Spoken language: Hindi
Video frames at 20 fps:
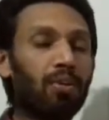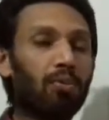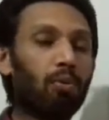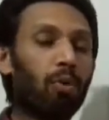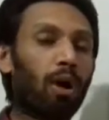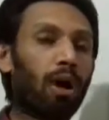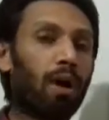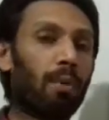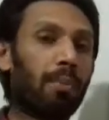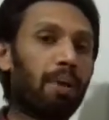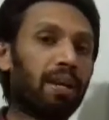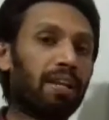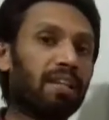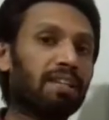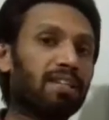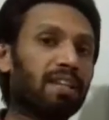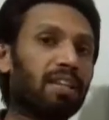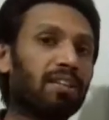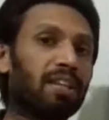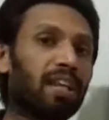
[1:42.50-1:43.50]
वो हमारे
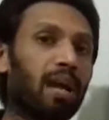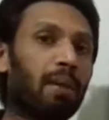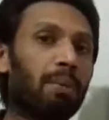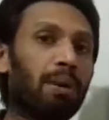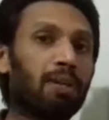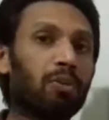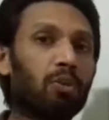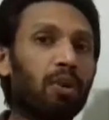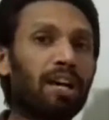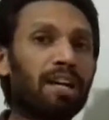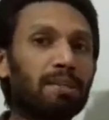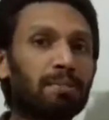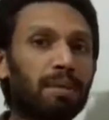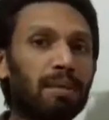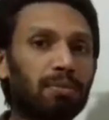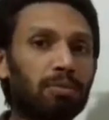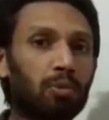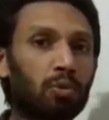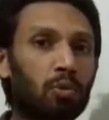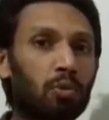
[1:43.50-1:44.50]
साथ क्या हमारे जो
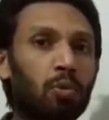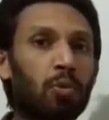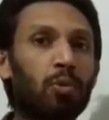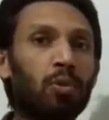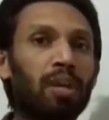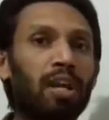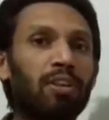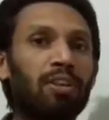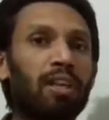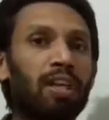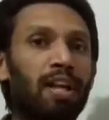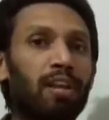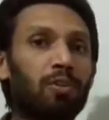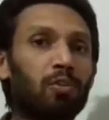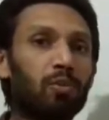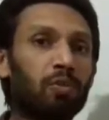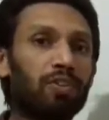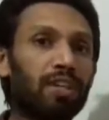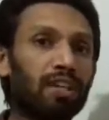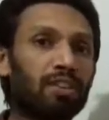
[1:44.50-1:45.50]
आसपास में जो लोग रहते हैं
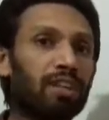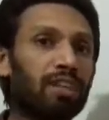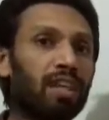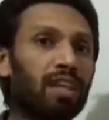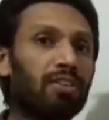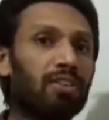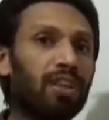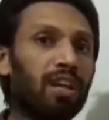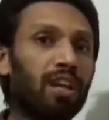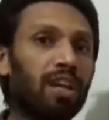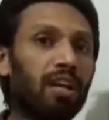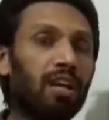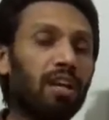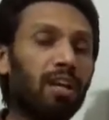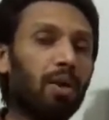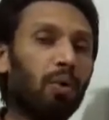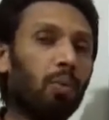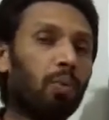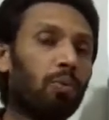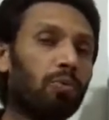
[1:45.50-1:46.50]
जो व्यक्ति रहते हैं
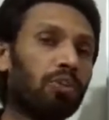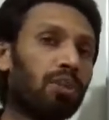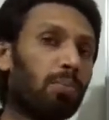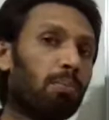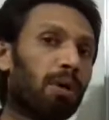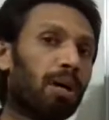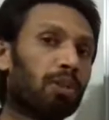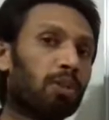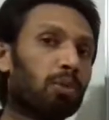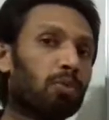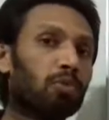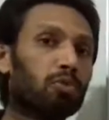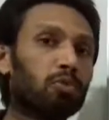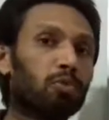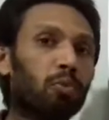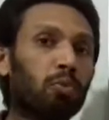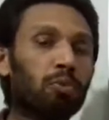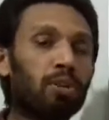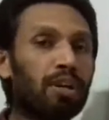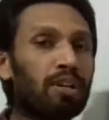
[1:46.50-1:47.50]
उनकी बातों को
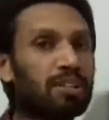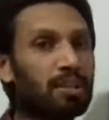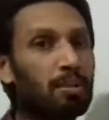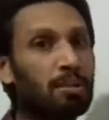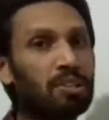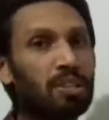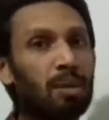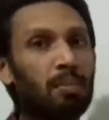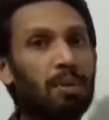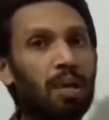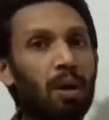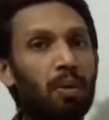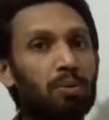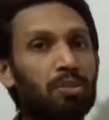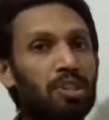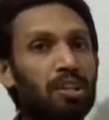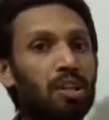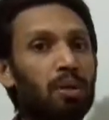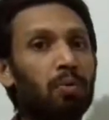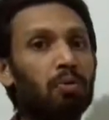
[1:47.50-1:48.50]
सुनना समझना भी
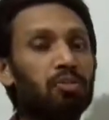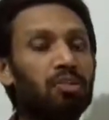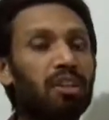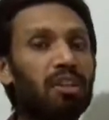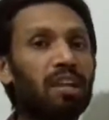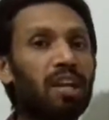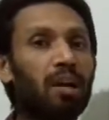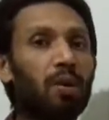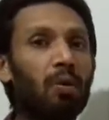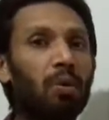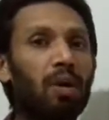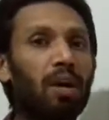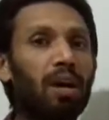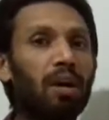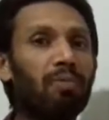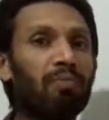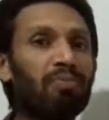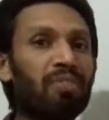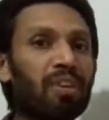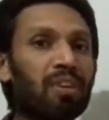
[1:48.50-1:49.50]
आवश्यक है उससे क्या होगा
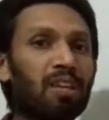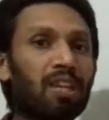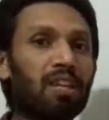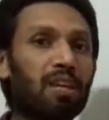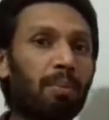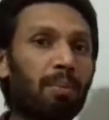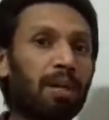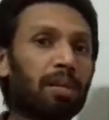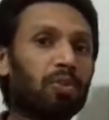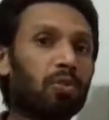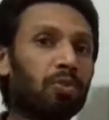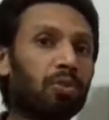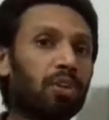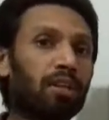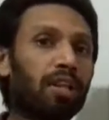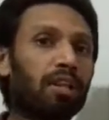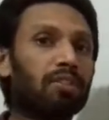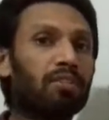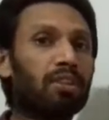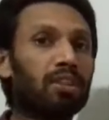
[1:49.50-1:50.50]
कि हमारे जो
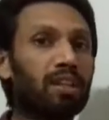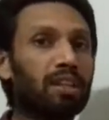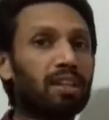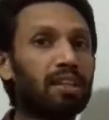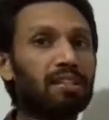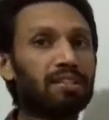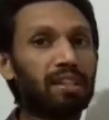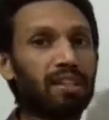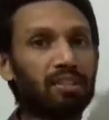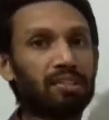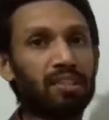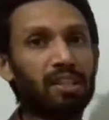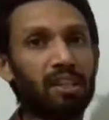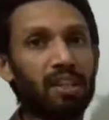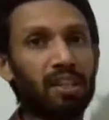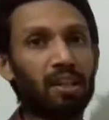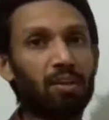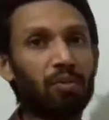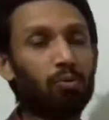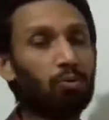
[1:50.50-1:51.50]
तर्क वितर्क की शक्ति
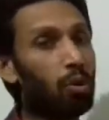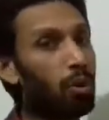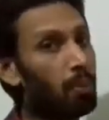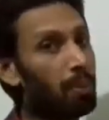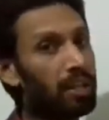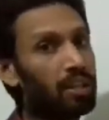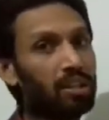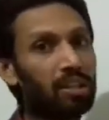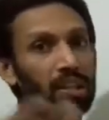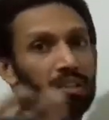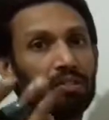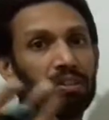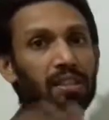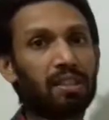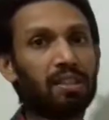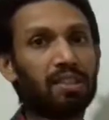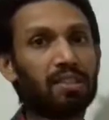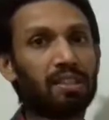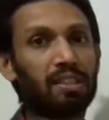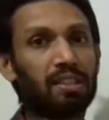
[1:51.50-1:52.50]
है वो हमारे तर्क
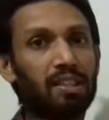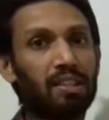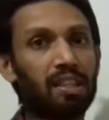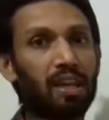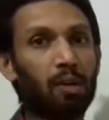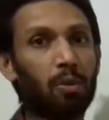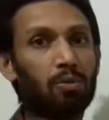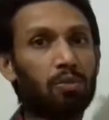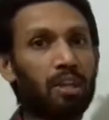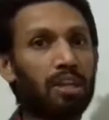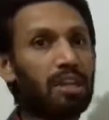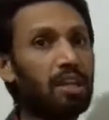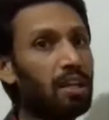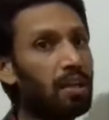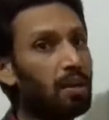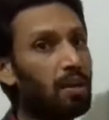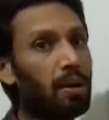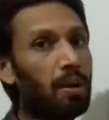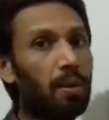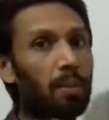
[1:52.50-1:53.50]
वितर्क की शक्ति क्या हो
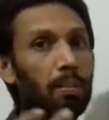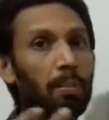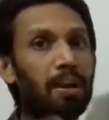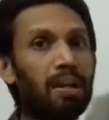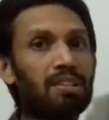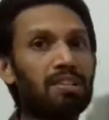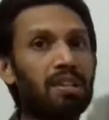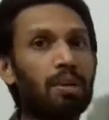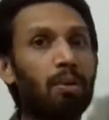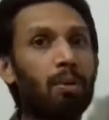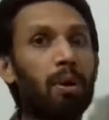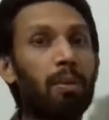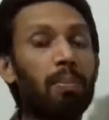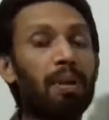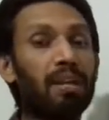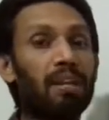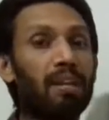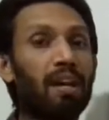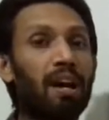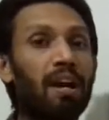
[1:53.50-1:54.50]
जाएगी बढ़ जाएगा
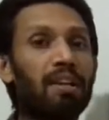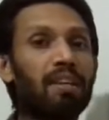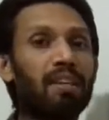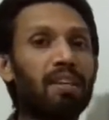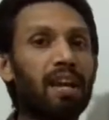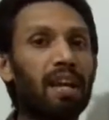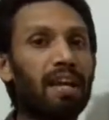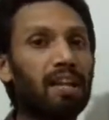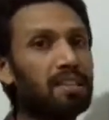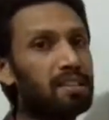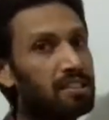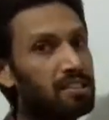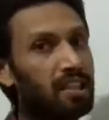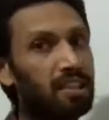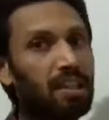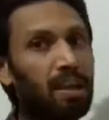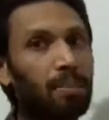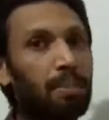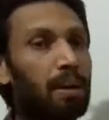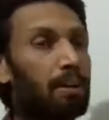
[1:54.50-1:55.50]
हमें ज्ञान क्या है
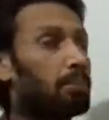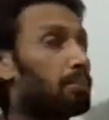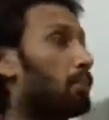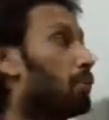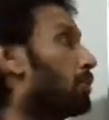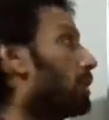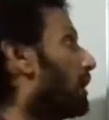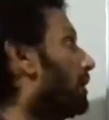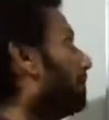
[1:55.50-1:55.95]
ज़्यादा प्राप्त होगा